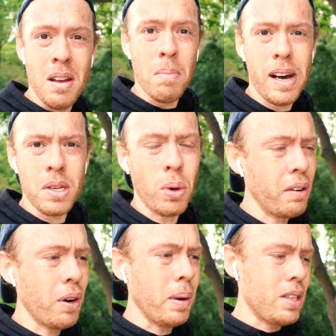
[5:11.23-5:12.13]
Mas de qualquer
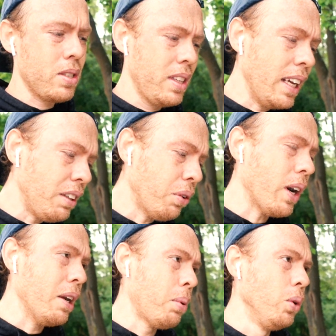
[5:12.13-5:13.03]
forma é isso, tente
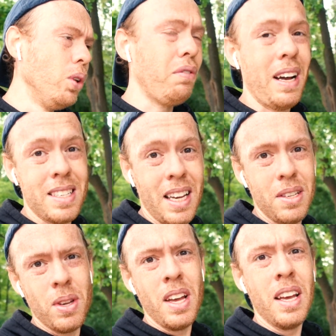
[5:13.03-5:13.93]
focar no produto, faça
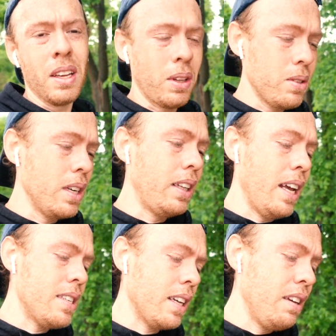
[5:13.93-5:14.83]
isso, que eu tenho
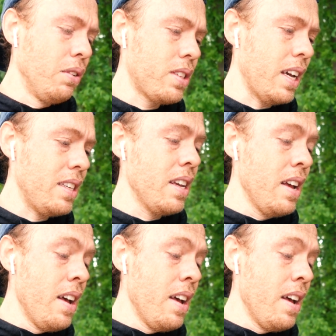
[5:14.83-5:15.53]
certeza que vocês